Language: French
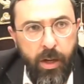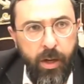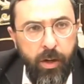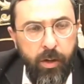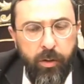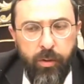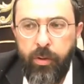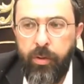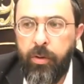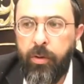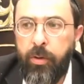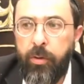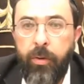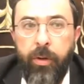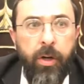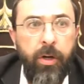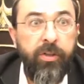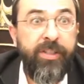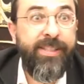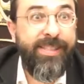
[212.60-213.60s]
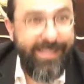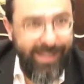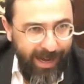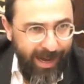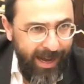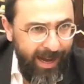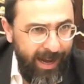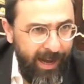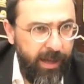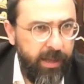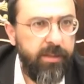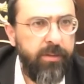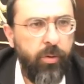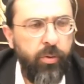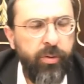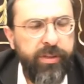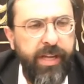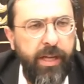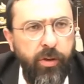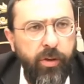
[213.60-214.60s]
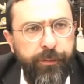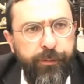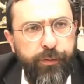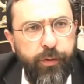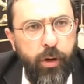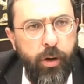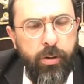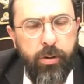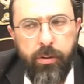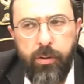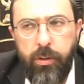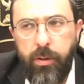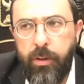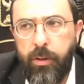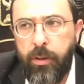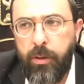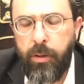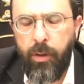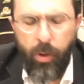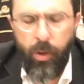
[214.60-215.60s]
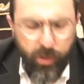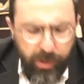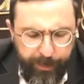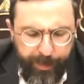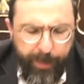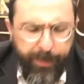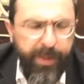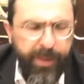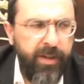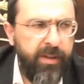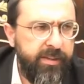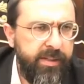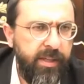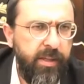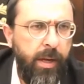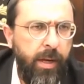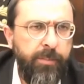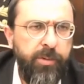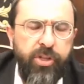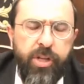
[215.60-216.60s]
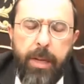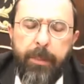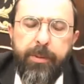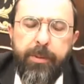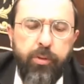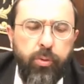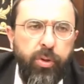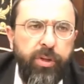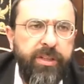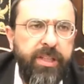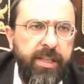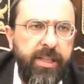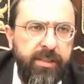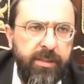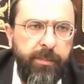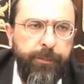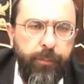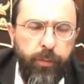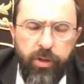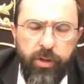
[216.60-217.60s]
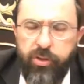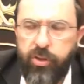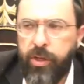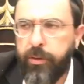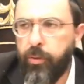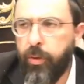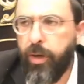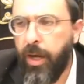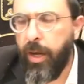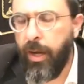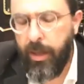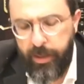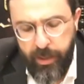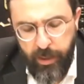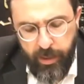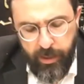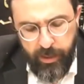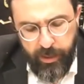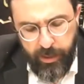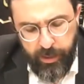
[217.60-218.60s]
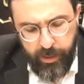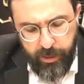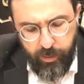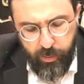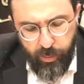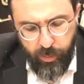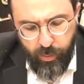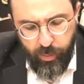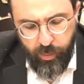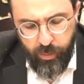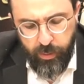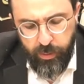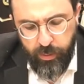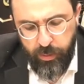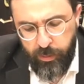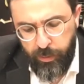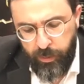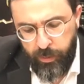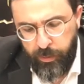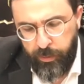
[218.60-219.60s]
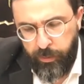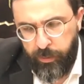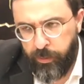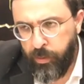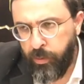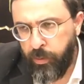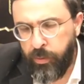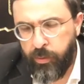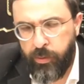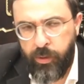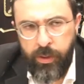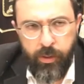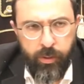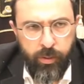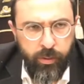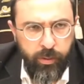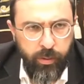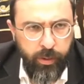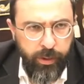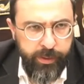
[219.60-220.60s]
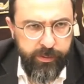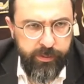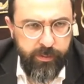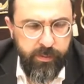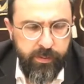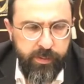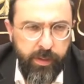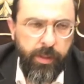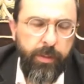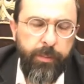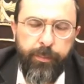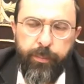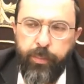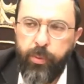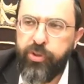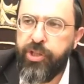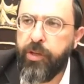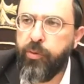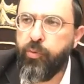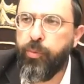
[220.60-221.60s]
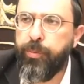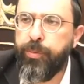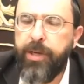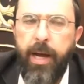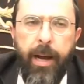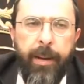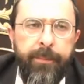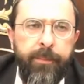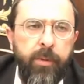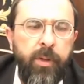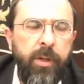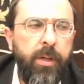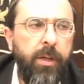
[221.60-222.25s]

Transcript: le Tsar dans le cas d'un viol. On n'a pas parlé de ça dans la Mishnah parce que le Knas, c'est fourrages dans la Torah et que euh, le, reste, c'est Bochette ou p'gam.